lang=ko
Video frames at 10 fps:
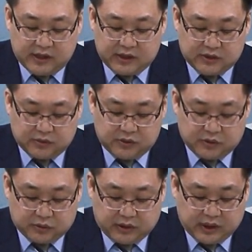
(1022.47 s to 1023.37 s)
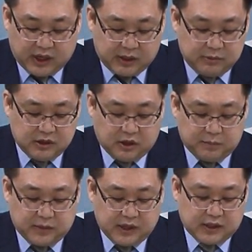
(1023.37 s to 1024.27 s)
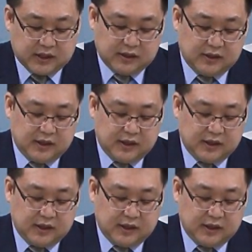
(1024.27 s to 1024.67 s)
내 성물을 욕되게 함이 없게 하라.